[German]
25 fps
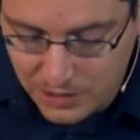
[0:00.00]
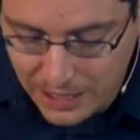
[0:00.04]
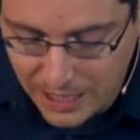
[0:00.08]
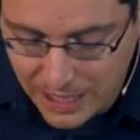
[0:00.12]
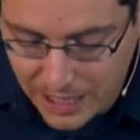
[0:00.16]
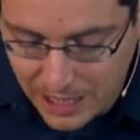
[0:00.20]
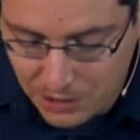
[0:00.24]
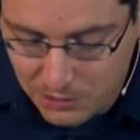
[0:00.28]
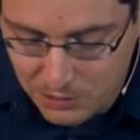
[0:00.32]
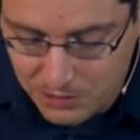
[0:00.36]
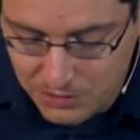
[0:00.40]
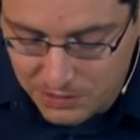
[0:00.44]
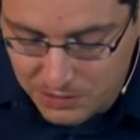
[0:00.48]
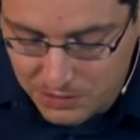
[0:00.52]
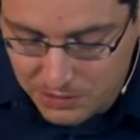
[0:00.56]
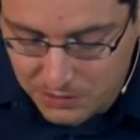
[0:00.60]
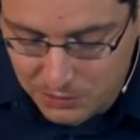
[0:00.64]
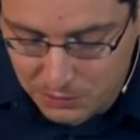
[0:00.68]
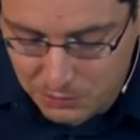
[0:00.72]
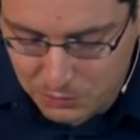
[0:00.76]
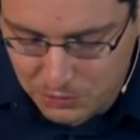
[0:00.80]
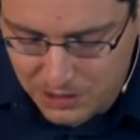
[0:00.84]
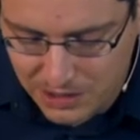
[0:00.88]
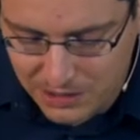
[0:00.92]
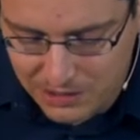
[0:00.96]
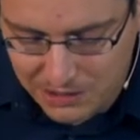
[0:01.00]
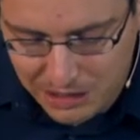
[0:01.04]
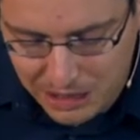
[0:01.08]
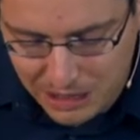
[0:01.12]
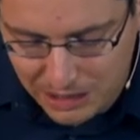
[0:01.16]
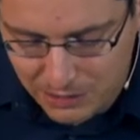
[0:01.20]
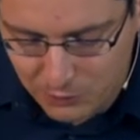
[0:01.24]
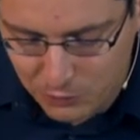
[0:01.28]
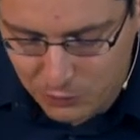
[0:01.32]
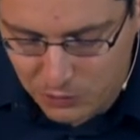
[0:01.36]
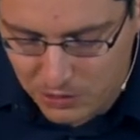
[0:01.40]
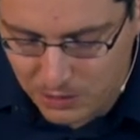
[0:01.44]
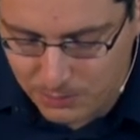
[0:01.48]
Aarons herzu und er
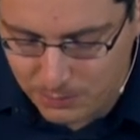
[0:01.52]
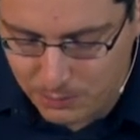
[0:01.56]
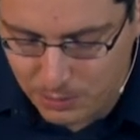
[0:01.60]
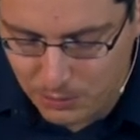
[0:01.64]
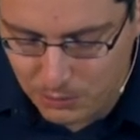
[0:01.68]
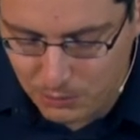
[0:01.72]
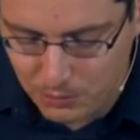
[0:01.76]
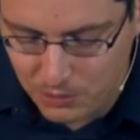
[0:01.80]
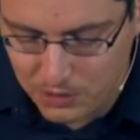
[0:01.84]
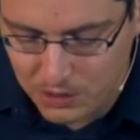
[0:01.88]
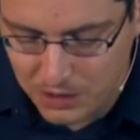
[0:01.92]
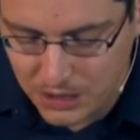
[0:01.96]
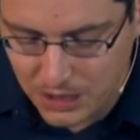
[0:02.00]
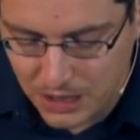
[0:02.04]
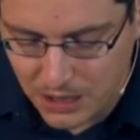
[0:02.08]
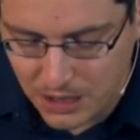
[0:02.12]
tat von dem Blut